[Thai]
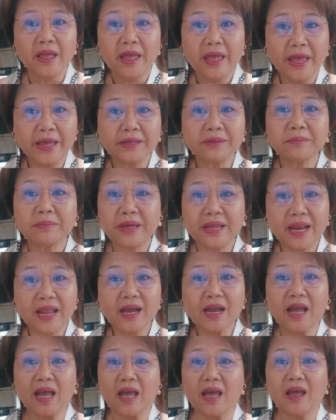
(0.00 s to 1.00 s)
เห็นไหม
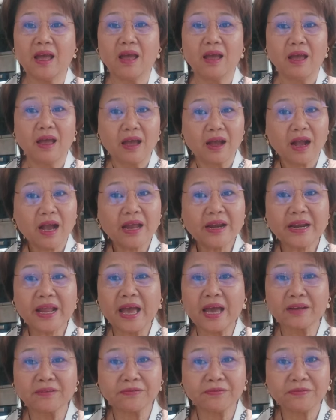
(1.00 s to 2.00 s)
ล่ะคะ ข
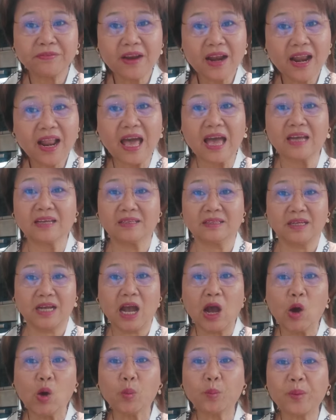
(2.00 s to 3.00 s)
นาดฝรั่ง
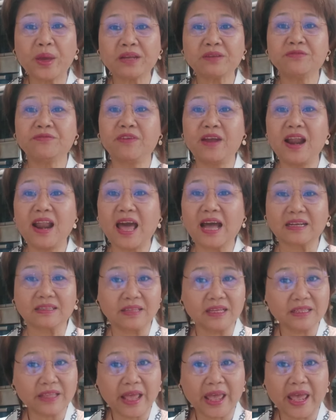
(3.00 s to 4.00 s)
เขาเป็นฝรั่ง
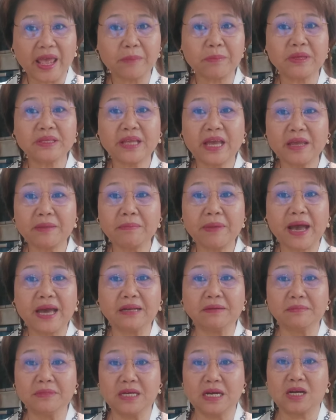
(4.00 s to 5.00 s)
แท้ๆไม่ใช่บ้าน
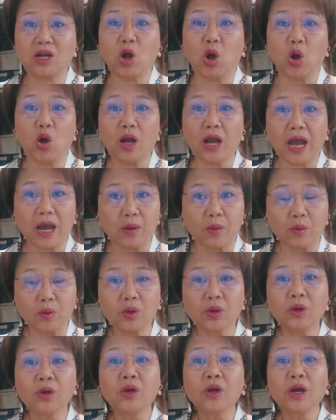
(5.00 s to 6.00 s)
เมืองของเขา
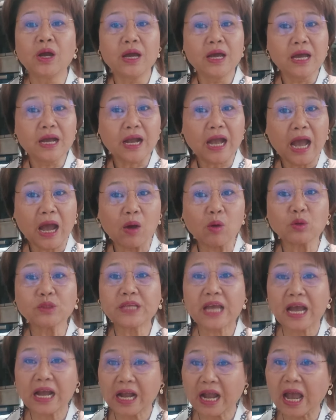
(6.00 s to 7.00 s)
เขา
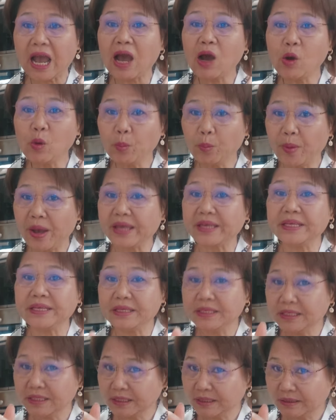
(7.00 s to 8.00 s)
ยังเข้าไป
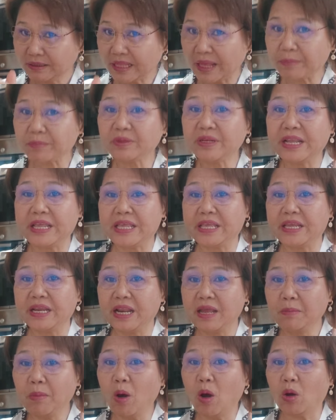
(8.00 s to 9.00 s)
ตำหนิ
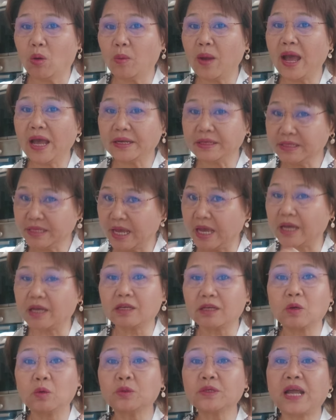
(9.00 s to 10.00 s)
และบอกว่าเนี่ย
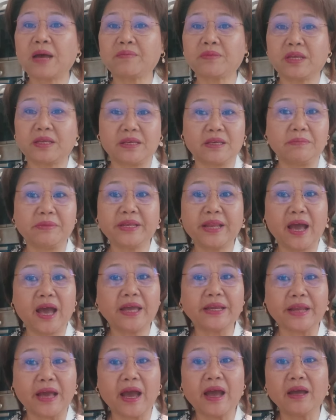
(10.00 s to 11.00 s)
คุณทำอย่างนี้ไม่ได้
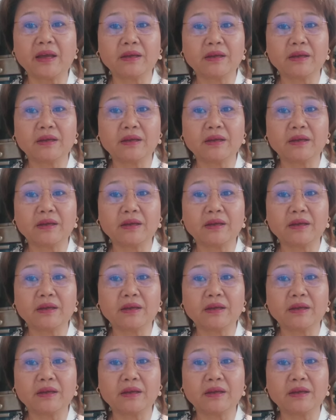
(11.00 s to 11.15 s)
นะ